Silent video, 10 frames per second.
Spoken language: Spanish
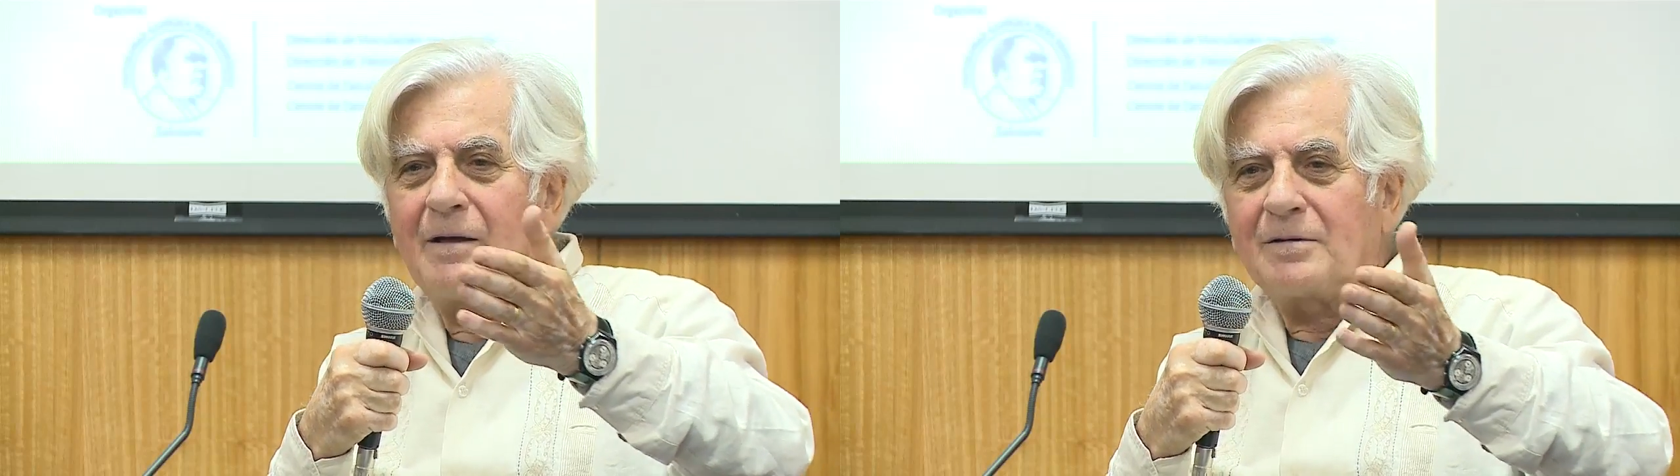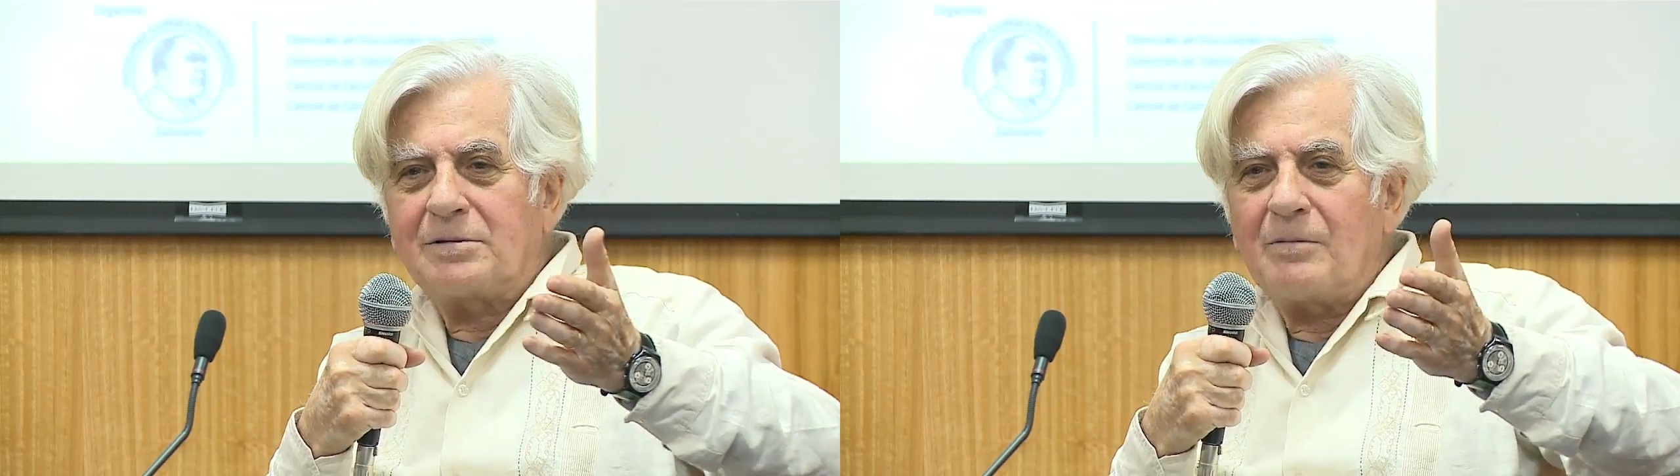
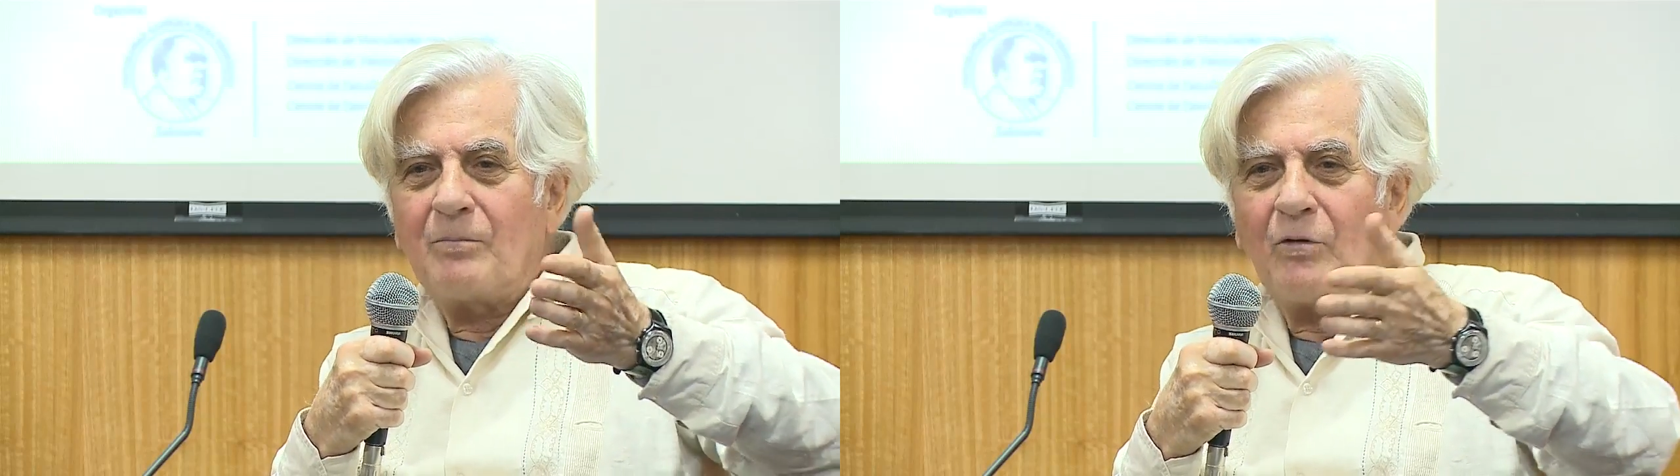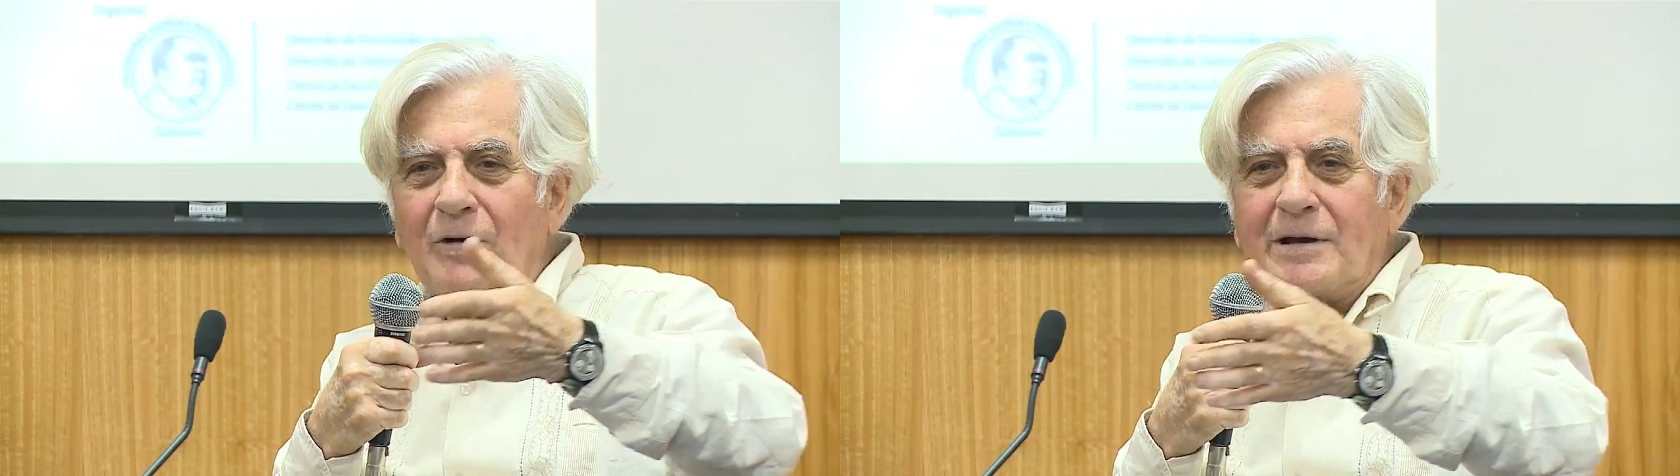
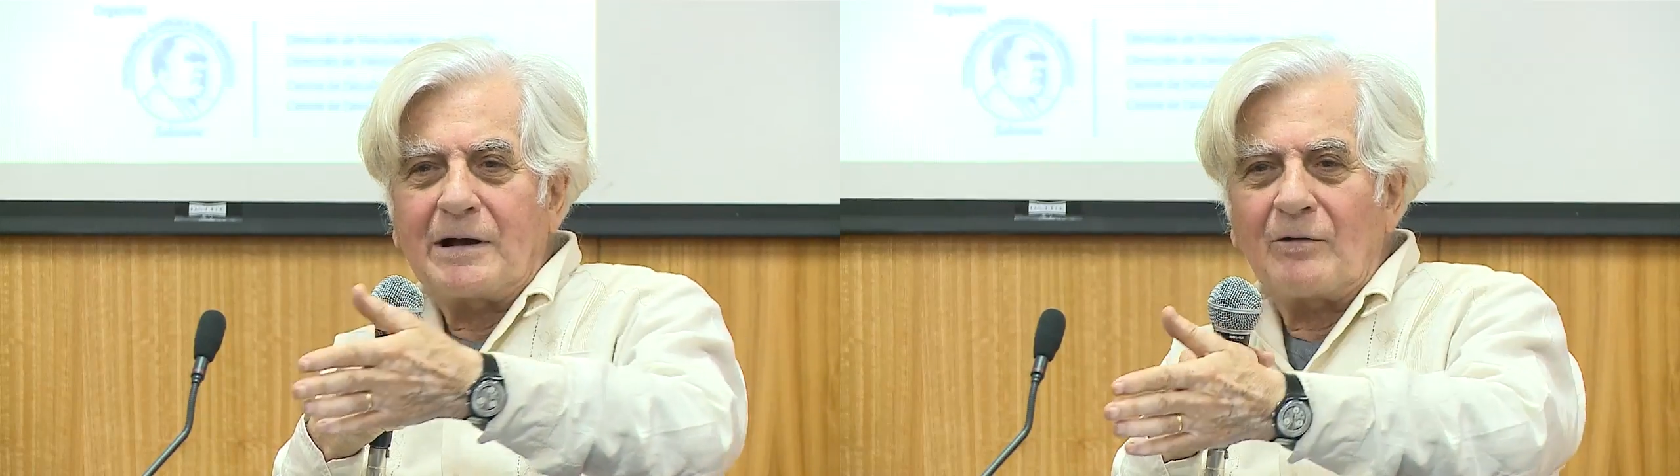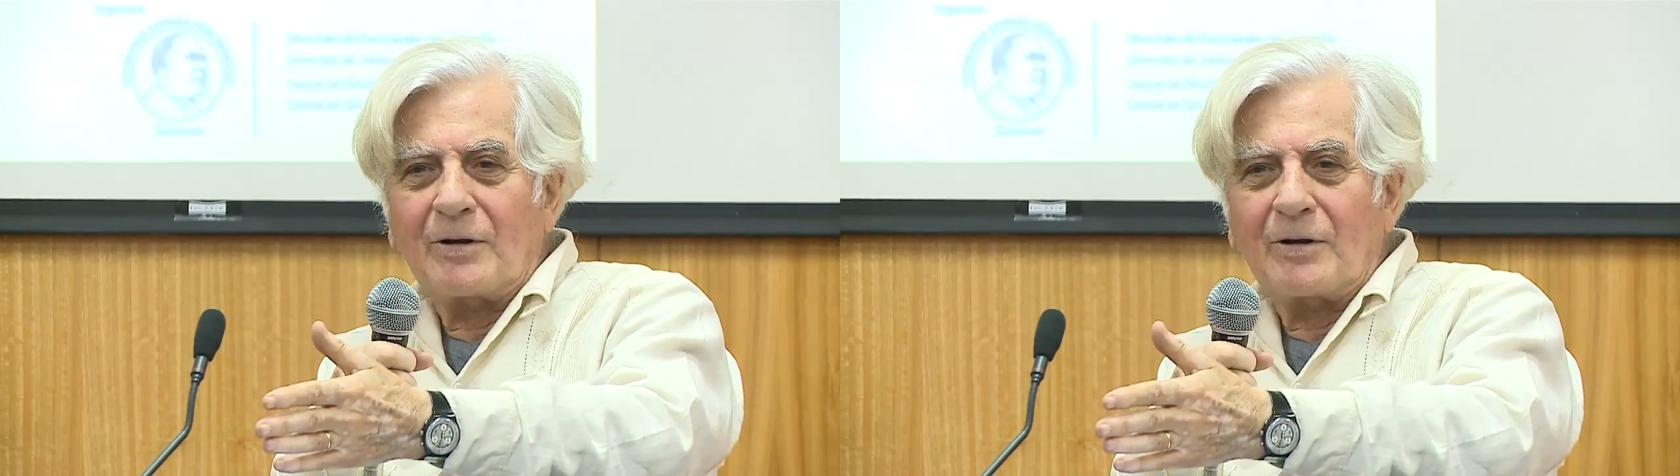simbólica o